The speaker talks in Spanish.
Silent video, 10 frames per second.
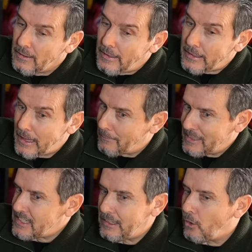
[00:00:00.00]
y la verdad
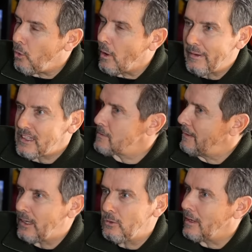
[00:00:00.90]
es que jugaban
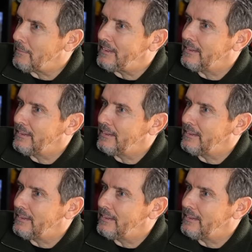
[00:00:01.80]
espectacularmente.